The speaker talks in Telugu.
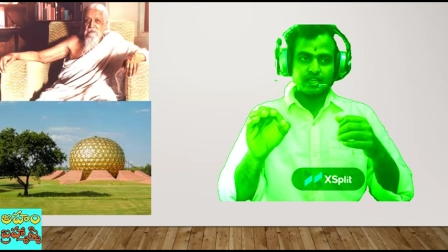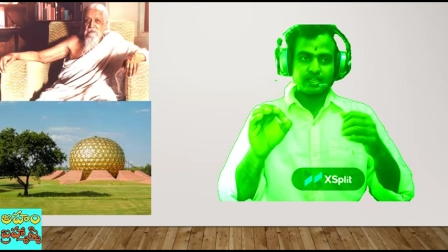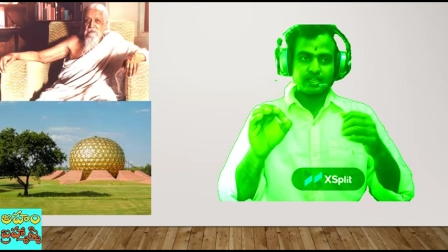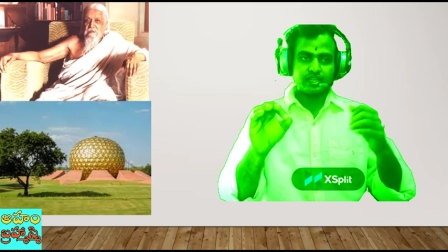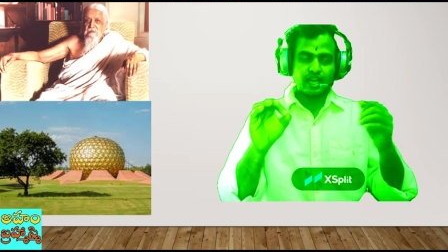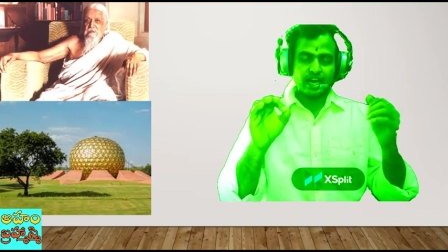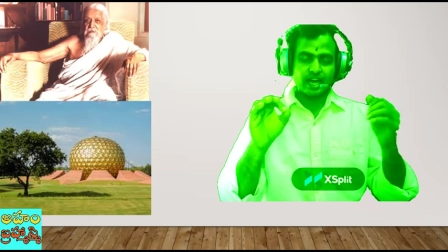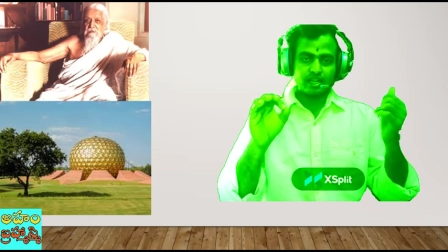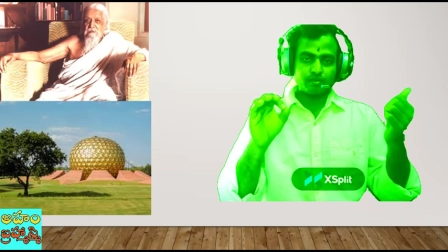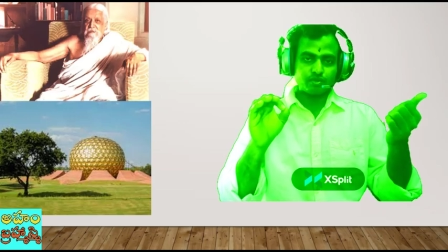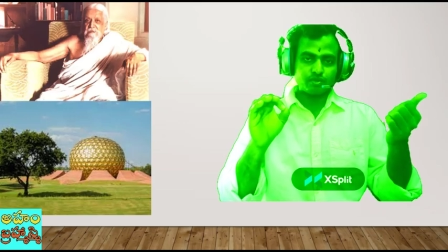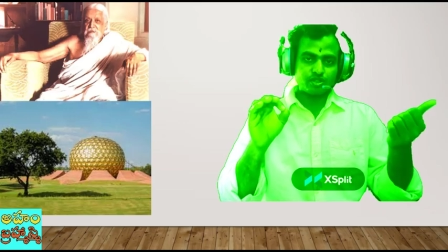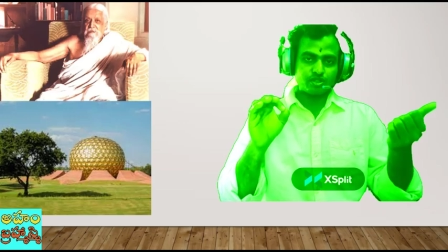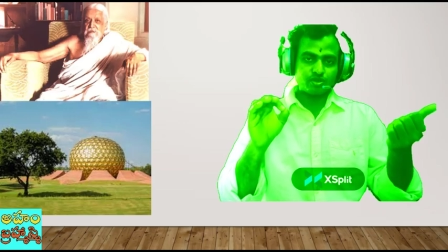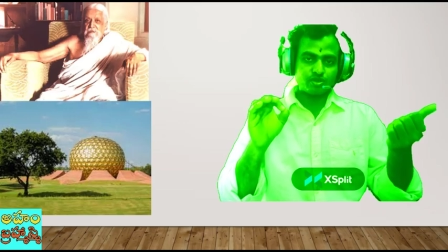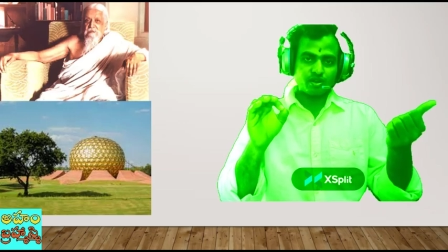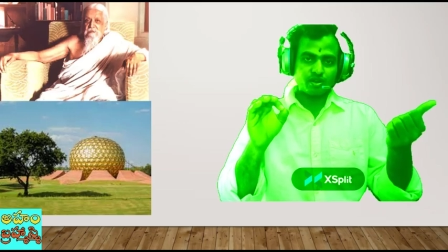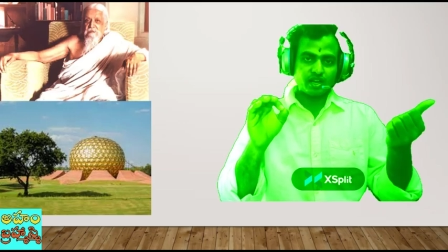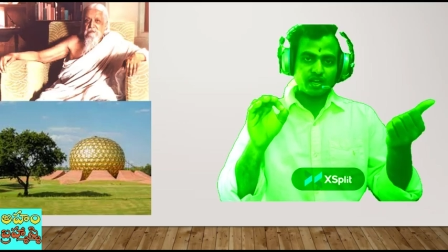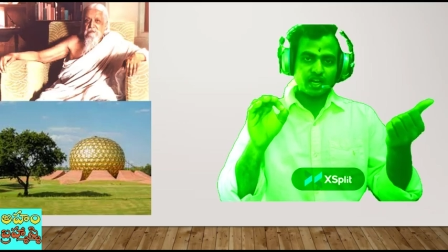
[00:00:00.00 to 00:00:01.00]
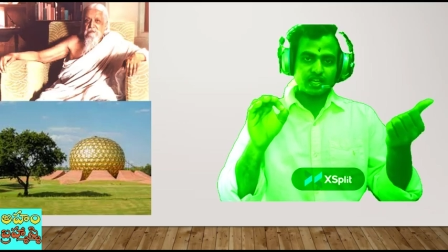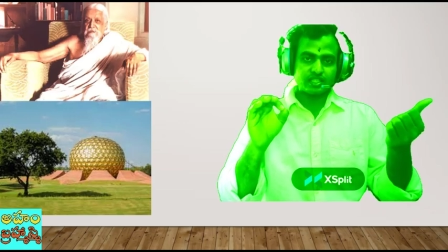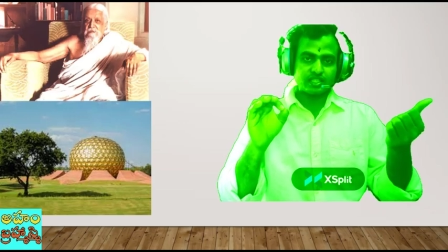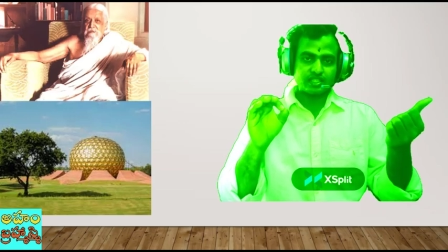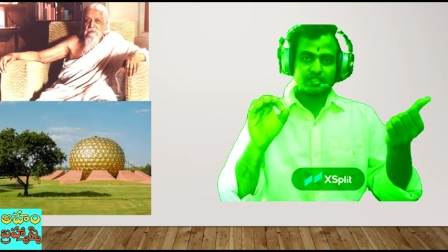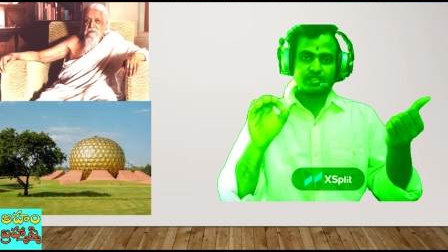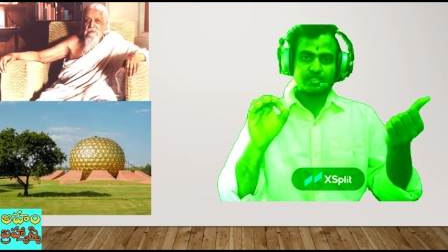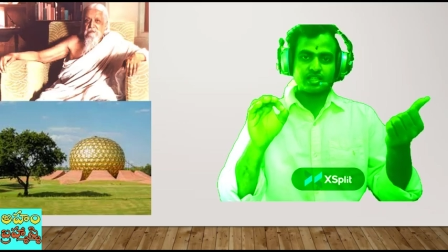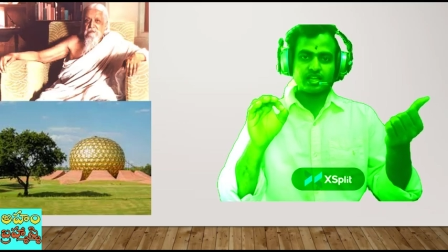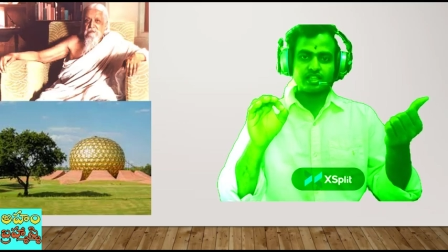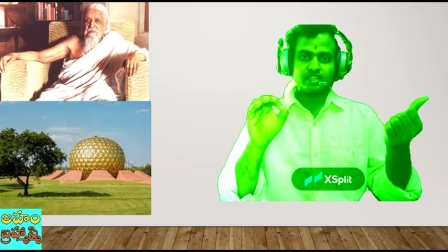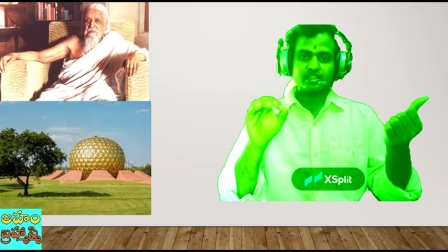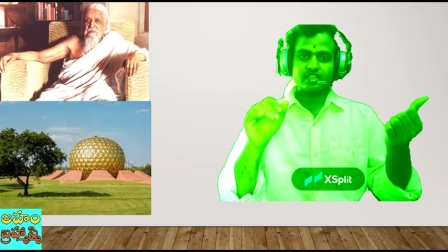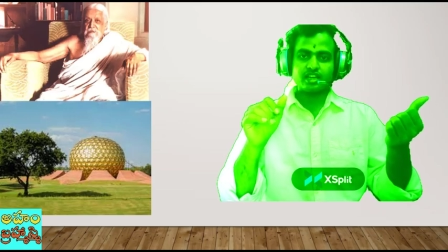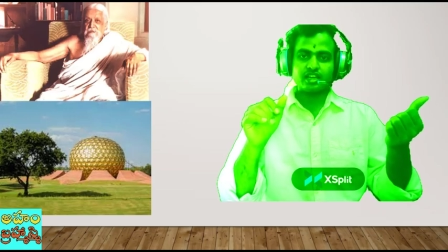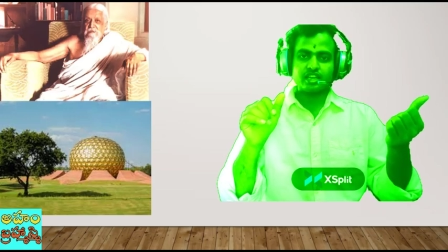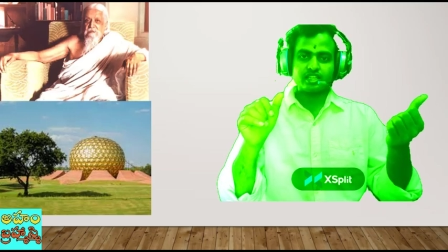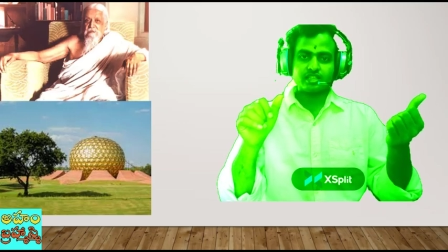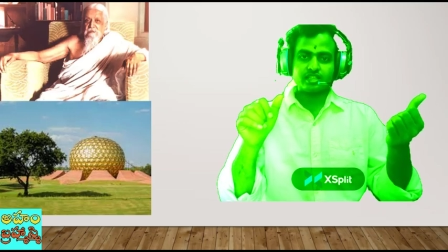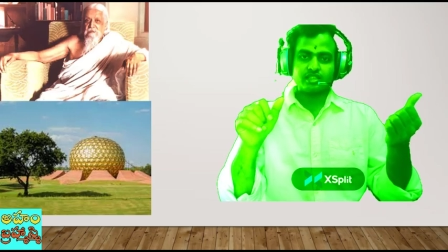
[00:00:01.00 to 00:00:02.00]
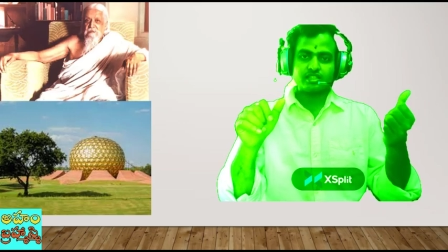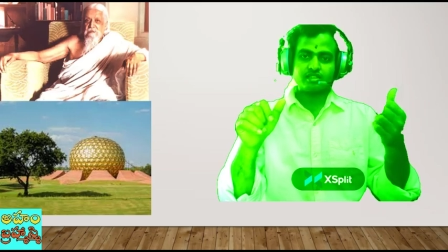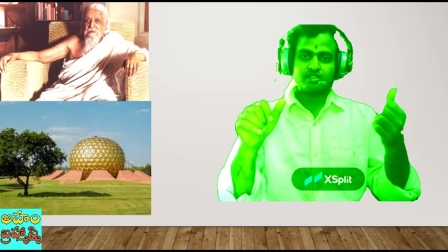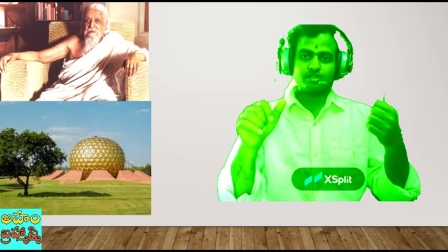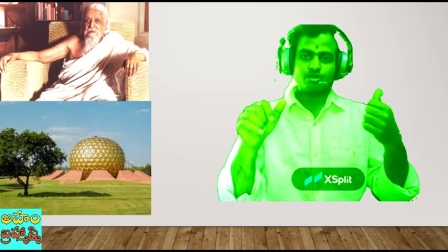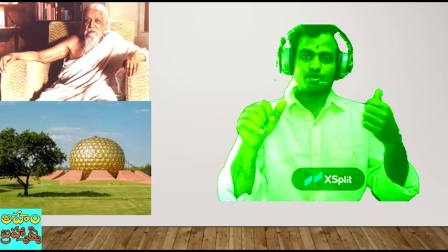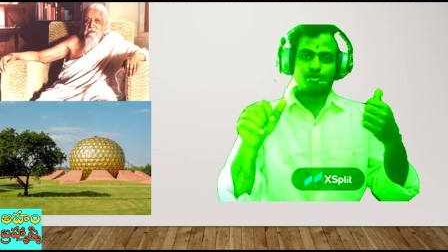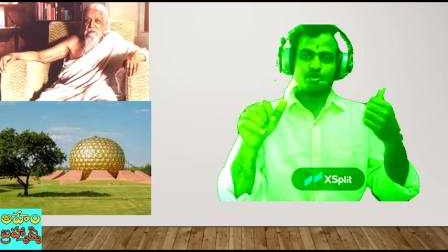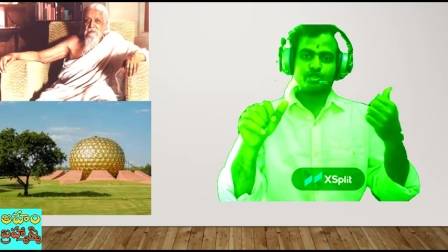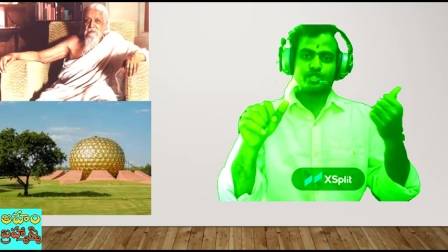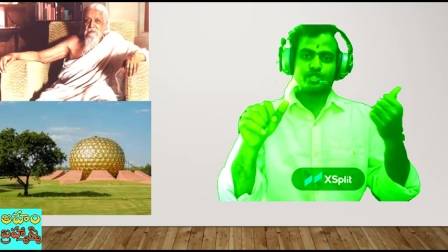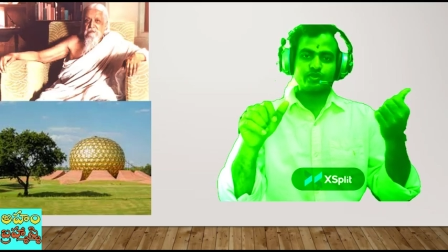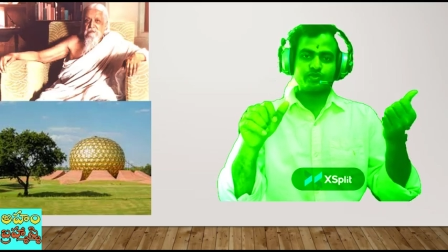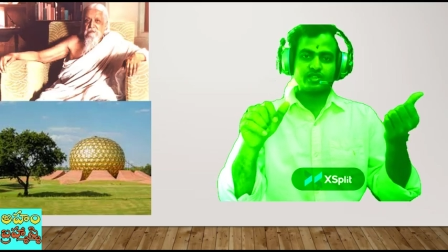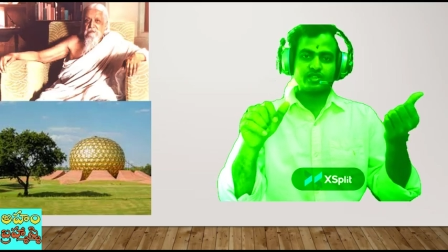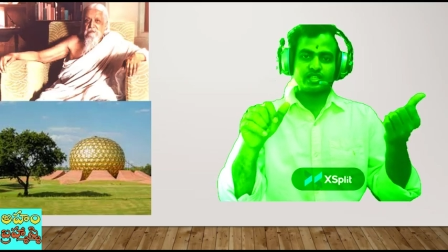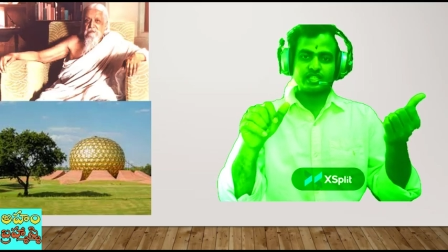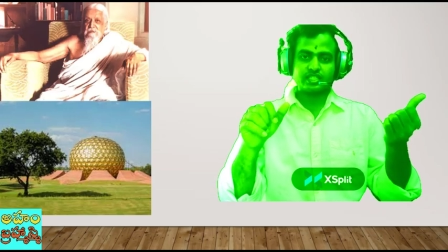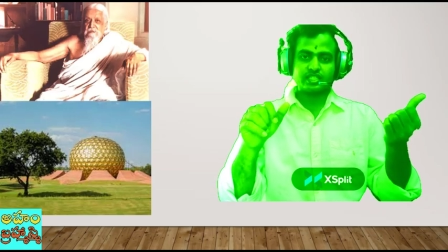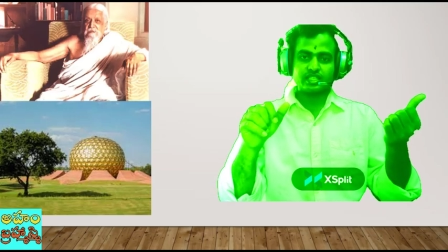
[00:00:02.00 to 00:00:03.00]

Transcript: అరబిందో గారి సిద్ధాంతాలకి థియోసఫీ